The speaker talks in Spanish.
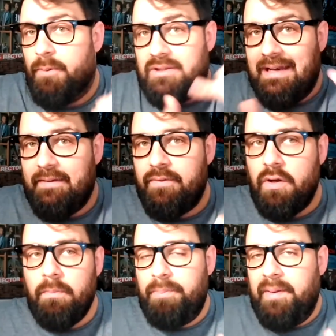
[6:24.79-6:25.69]
él por
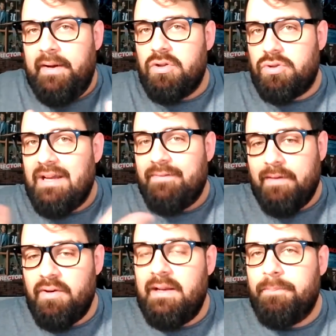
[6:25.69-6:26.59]
teléfono, pero estoy a
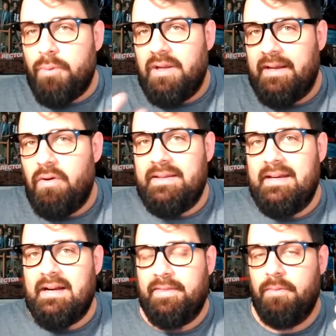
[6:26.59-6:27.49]
favor de él porque creo que
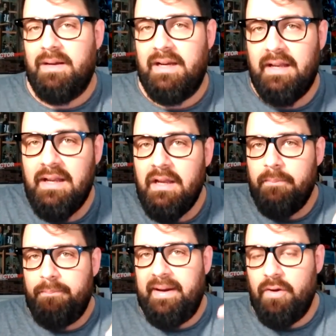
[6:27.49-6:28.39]
tiene razón, ¿vale?
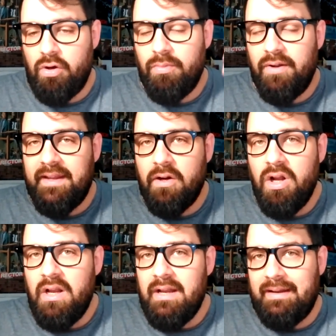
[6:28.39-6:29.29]
Pero como
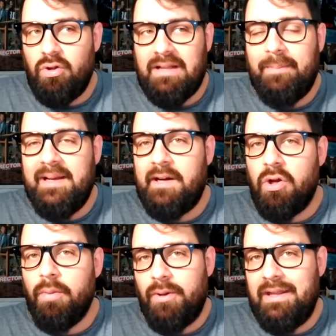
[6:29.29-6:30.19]
digo, J.
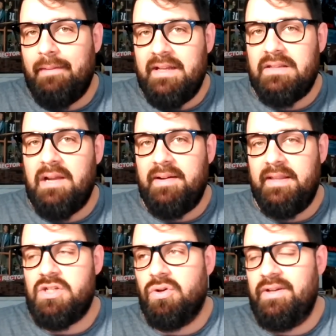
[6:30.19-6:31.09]
Pelirrojo podía haber entrado y haber
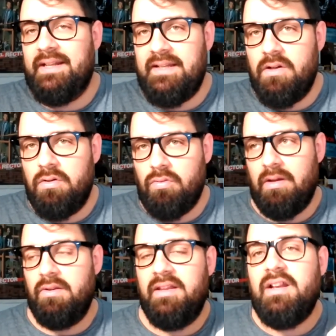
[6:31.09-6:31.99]
dicho, oye tío,
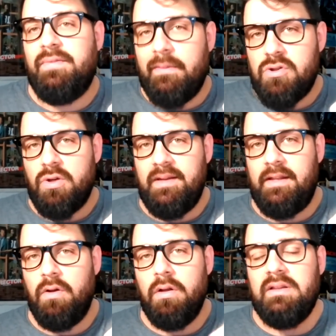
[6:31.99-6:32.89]
cuando hice el famoso
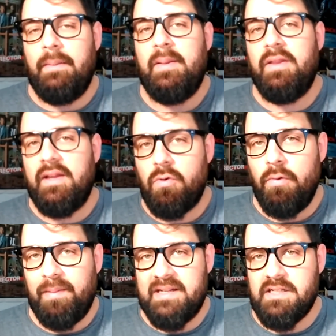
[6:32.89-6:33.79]
vídeo, te pido
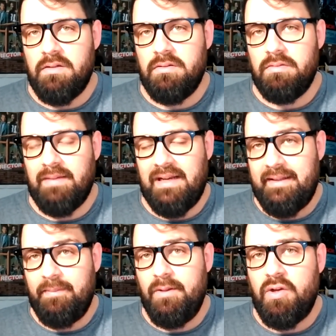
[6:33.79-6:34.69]
disculpas, ¿vale?
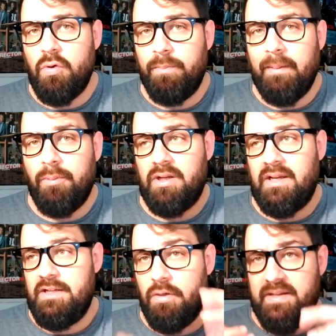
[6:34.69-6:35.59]
Te pido disculpas
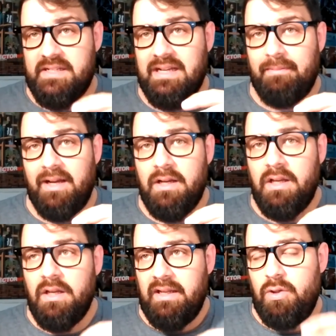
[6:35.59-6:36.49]
porque yo pensaba
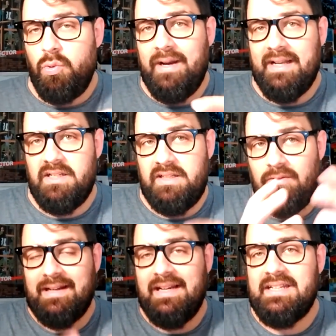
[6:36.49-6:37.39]
que tú eras de
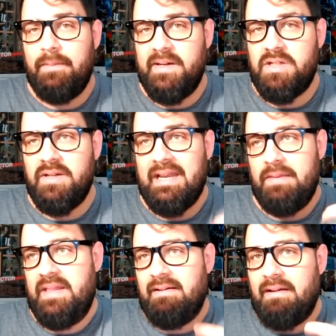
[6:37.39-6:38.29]
una clase de persona y
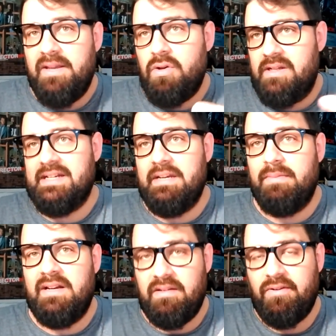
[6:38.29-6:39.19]
me daba miedo que ese
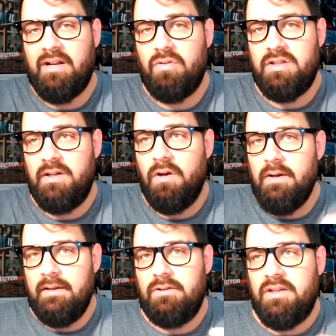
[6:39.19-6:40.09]
animal se fuera contigo.
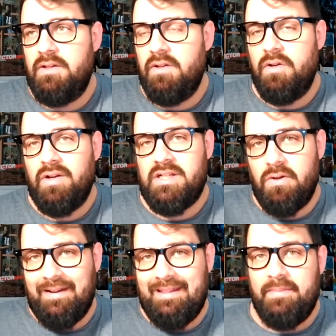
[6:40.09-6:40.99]
Entonces yo digo que se
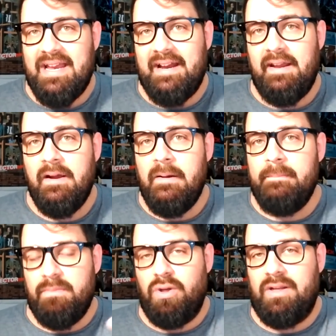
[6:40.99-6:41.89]
lo quede mi are
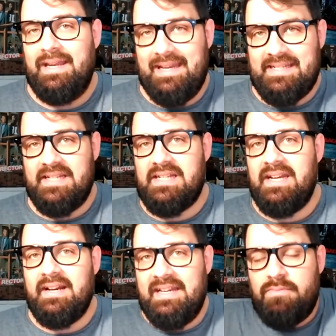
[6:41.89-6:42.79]
porque ese
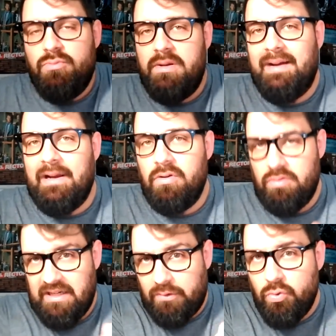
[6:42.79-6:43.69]
ser es muy malo,
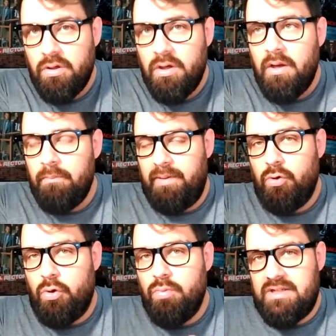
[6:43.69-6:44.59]
o sea, tú
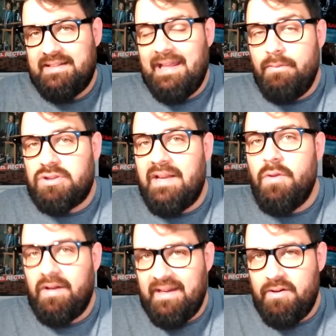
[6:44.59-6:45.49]
pero como se está
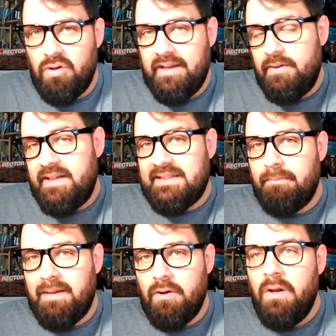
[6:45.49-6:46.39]
demostrando que no, que no eres
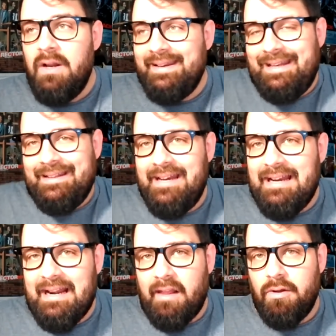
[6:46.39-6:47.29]
tan malo y que tienes
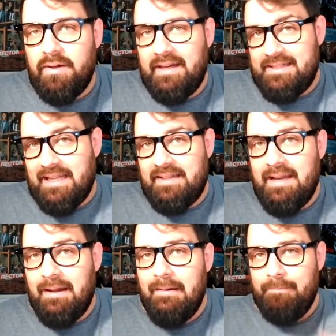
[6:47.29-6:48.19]
la razón y que esta
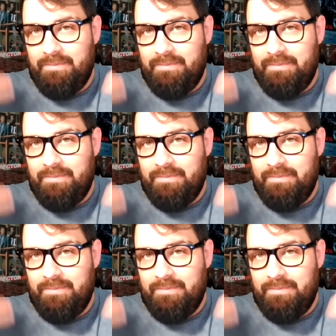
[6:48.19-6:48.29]
tía,